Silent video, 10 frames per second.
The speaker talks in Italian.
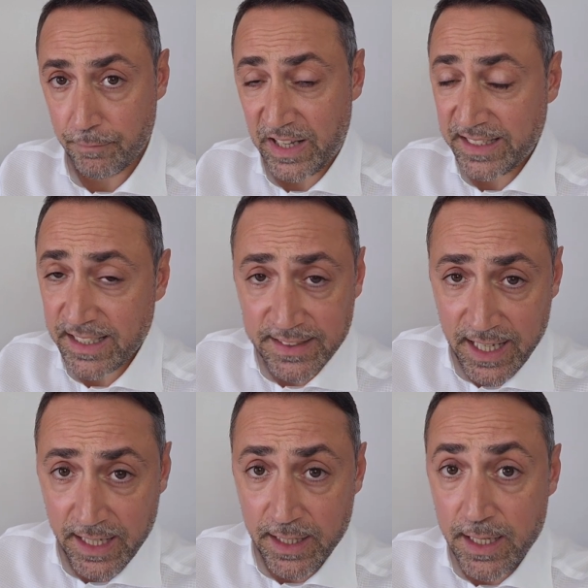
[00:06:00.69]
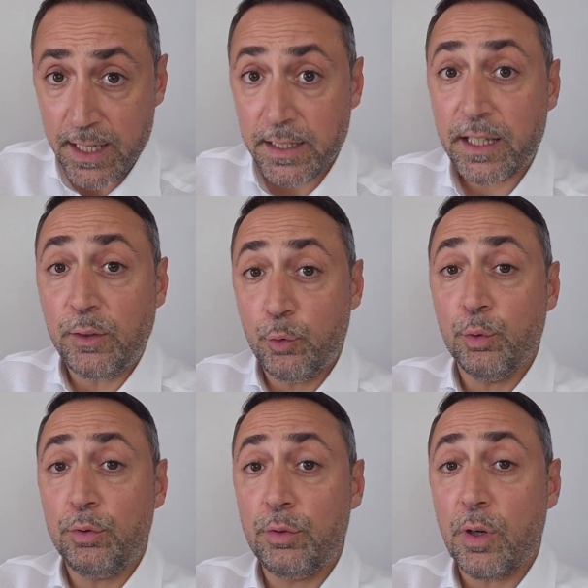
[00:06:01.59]
va da sé che
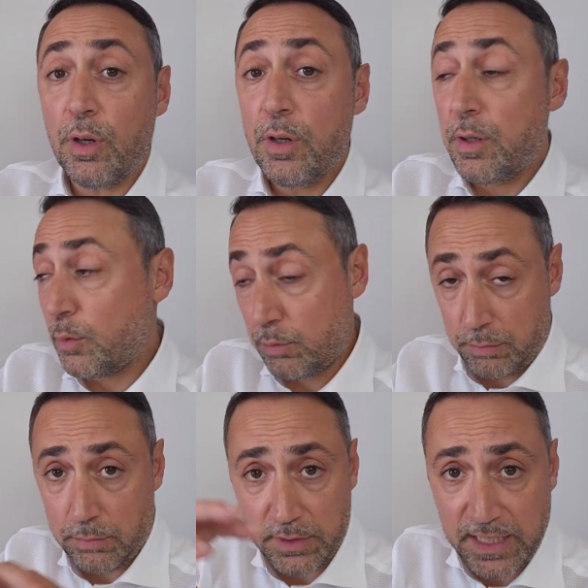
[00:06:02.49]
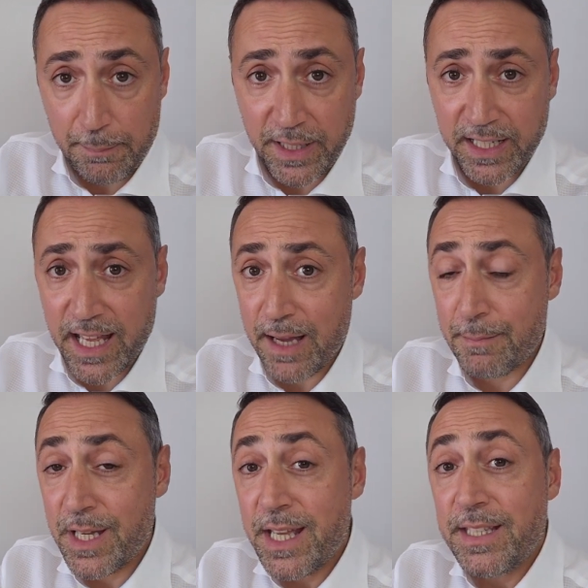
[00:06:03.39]
tutto
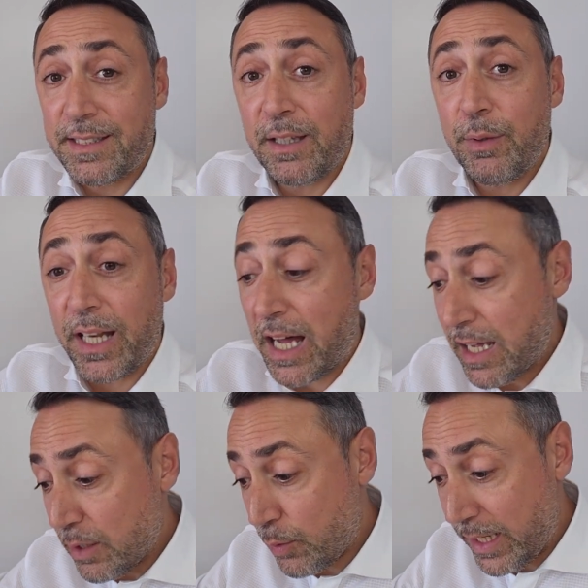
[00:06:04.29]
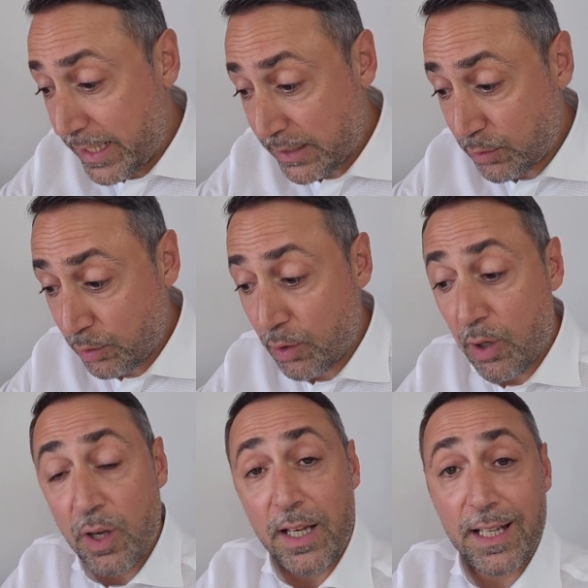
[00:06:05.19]
Stambaradam, seguirà quelle che
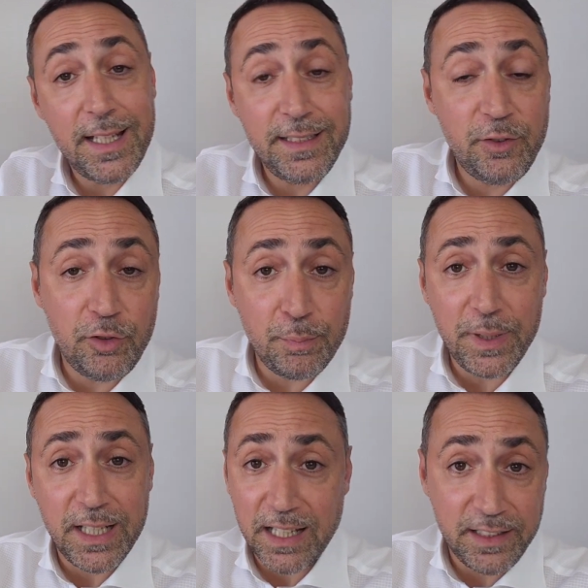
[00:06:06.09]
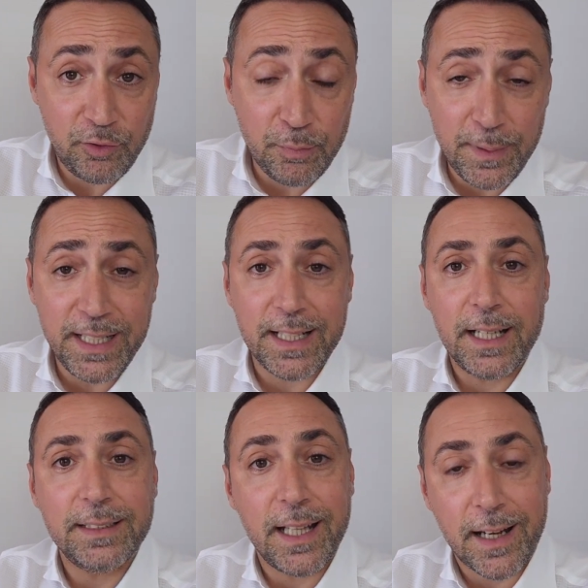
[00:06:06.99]
sono le discipline, la disciplina
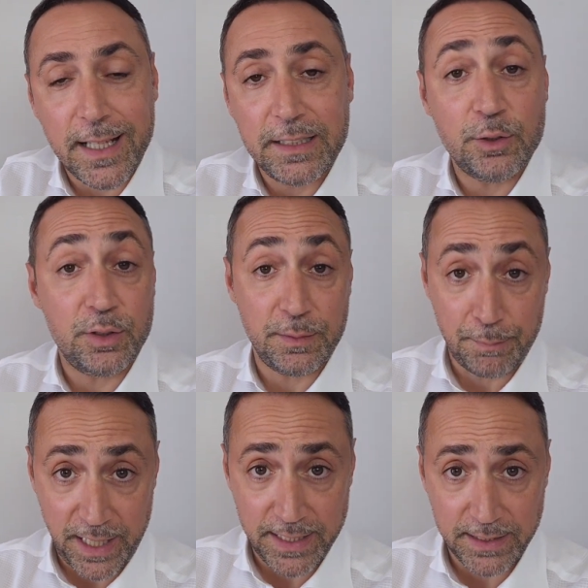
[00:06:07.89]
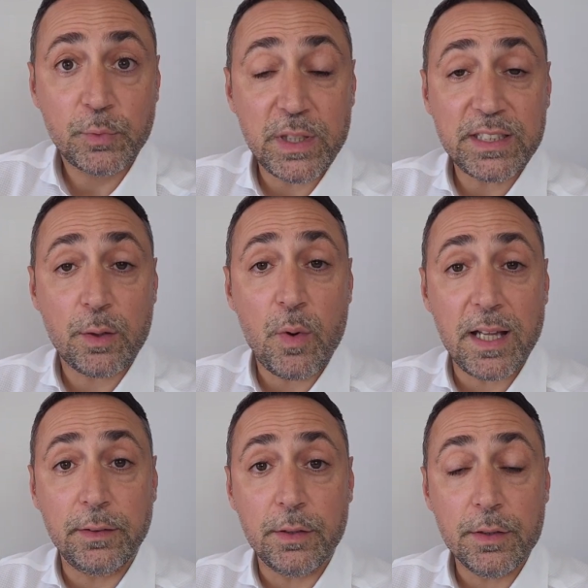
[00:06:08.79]
del reddito d'impresa. Questo è
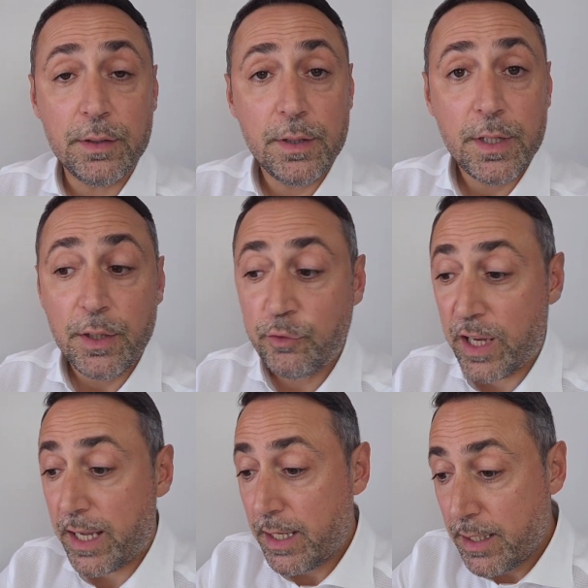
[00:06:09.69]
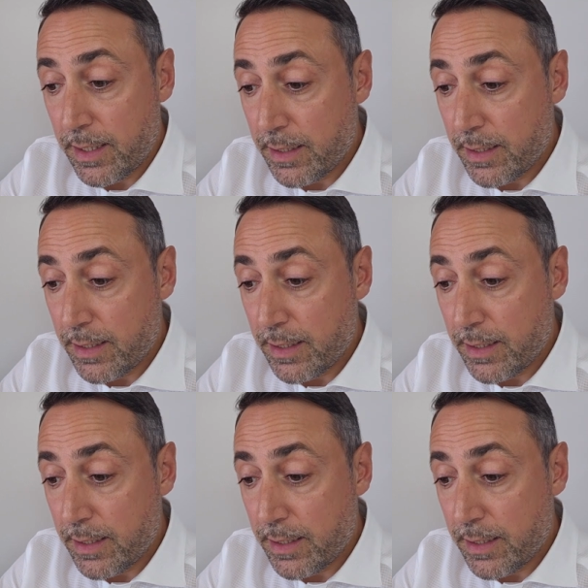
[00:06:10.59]
quanto. Cioè,